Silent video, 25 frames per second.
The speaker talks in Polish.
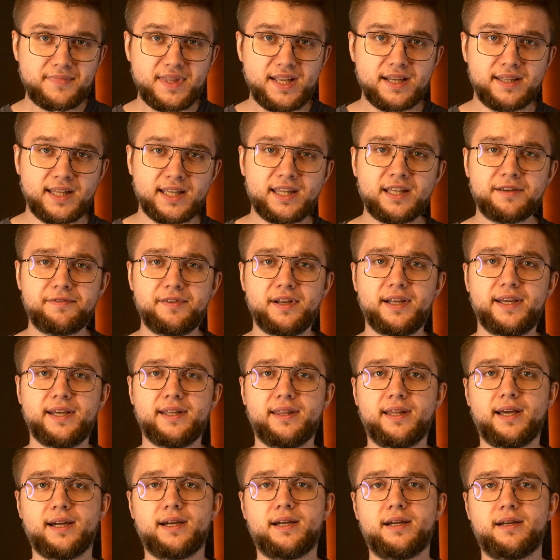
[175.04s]
Na tę chwilę
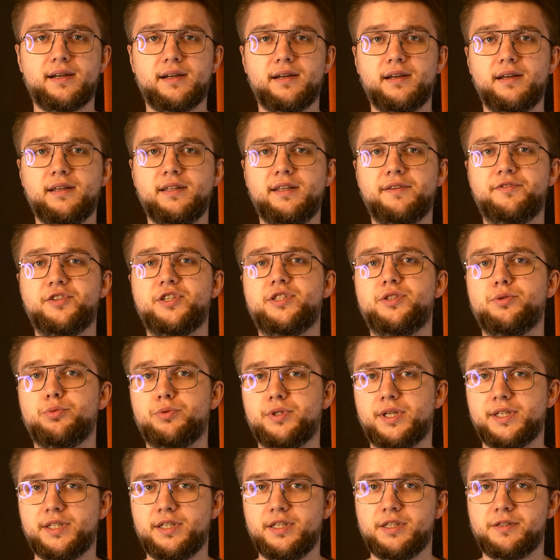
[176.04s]
jednak e, nie wszyscy
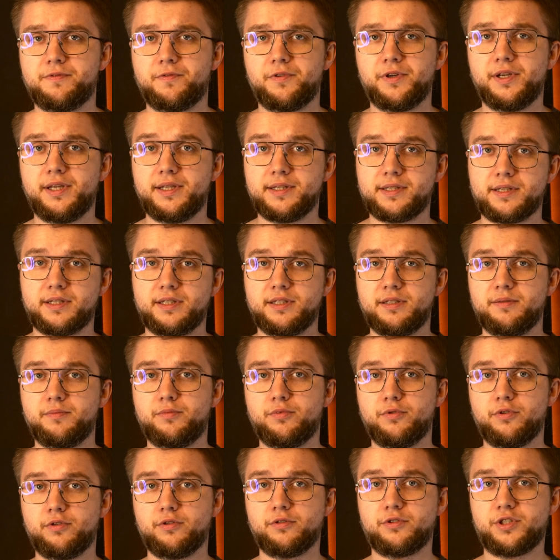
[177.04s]
utracili swoje iskry,
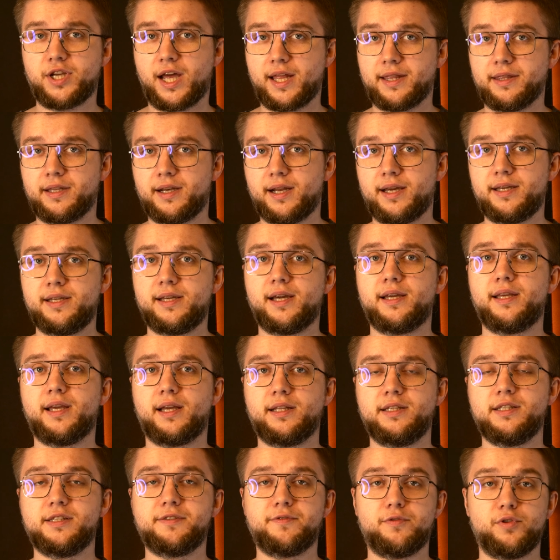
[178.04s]
bo Chandra i
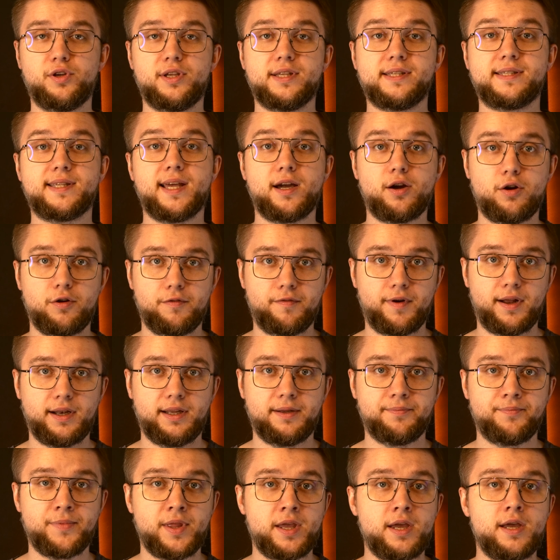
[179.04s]
Ajani swoje zachowali.
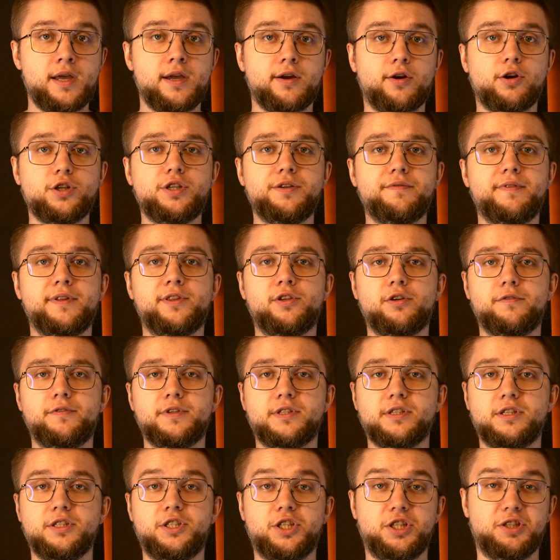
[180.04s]
Koci
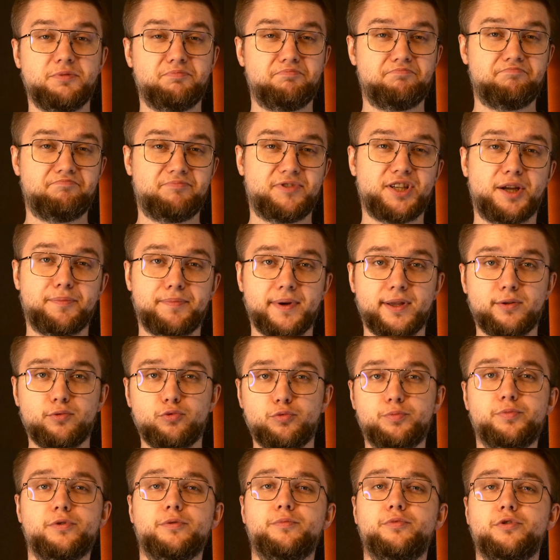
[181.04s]
wędrowiec gdzieś
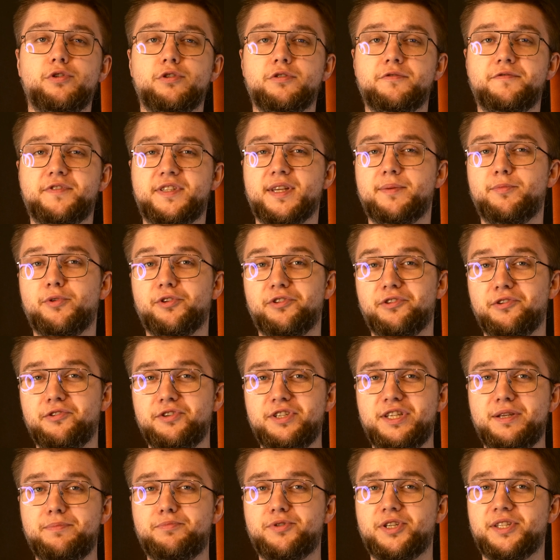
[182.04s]
przepadł, próbując w
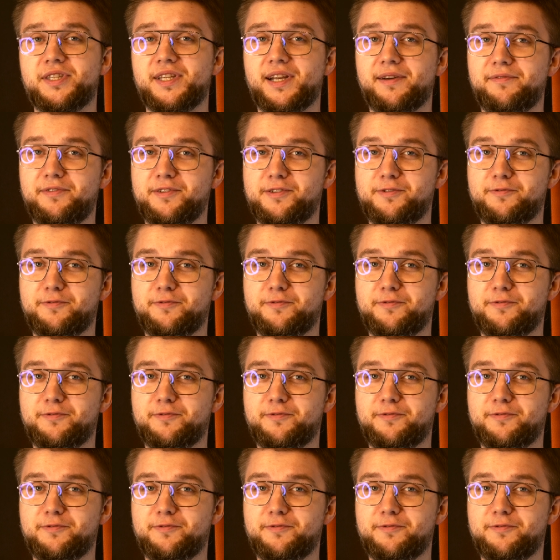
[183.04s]
samotności przetrawić